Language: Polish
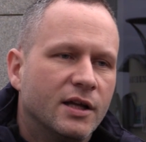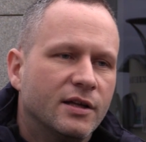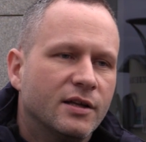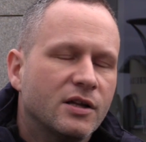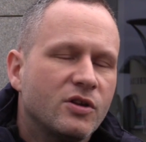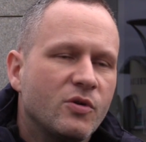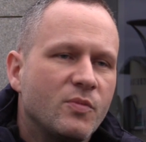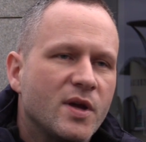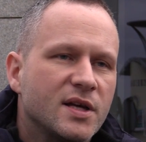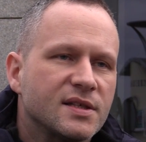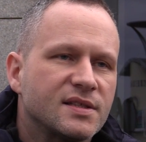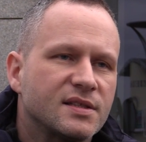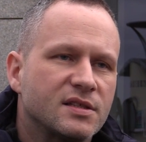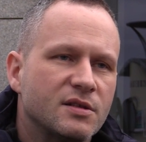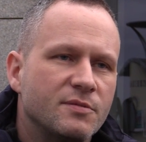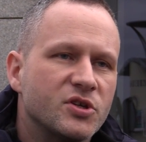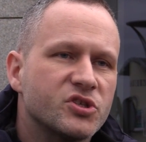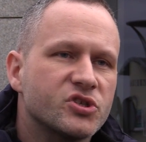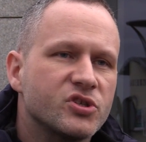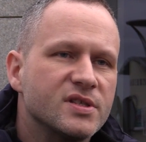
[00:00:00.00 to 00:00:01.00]
Natomiast
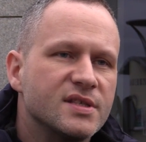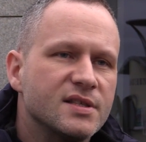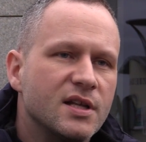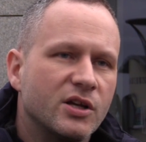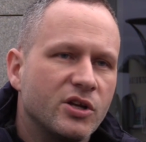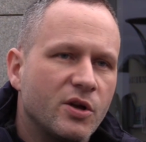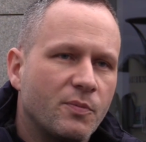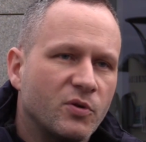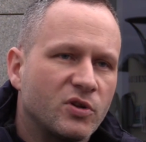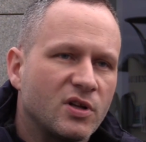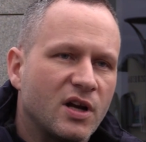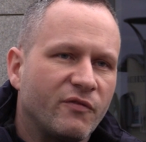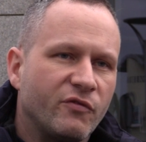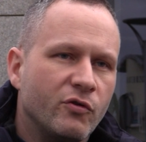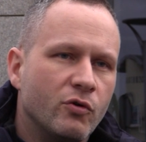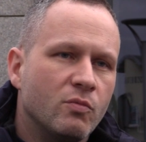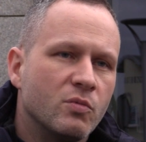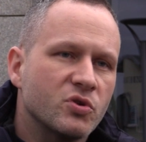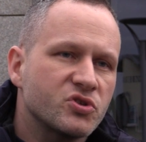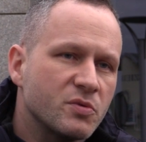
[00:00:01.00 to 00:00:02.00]
mężczyzna nie
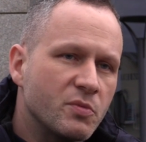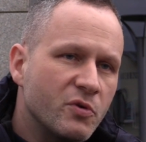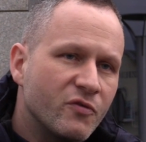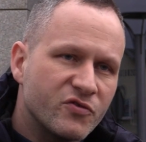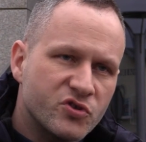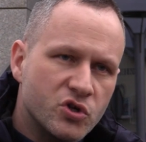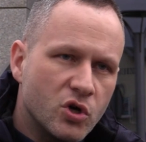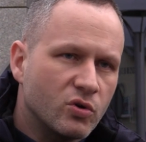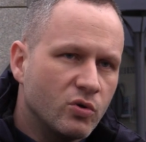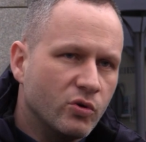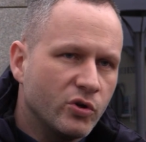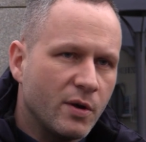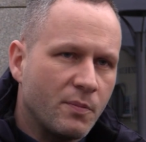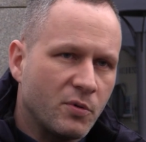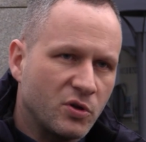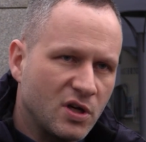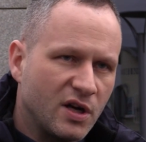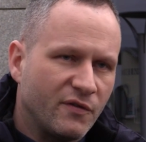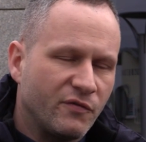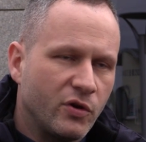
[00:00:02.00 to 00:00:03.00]
potrafił, może był w szoku, nie
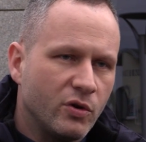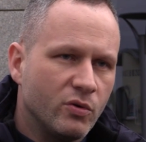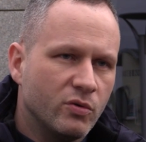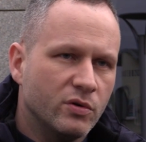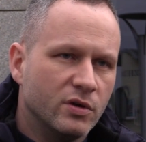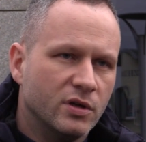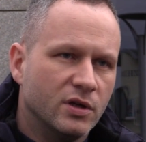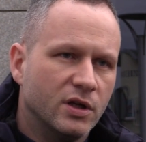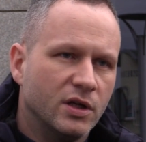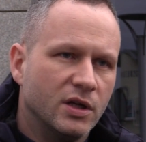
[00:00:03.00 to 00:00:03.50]
potrafił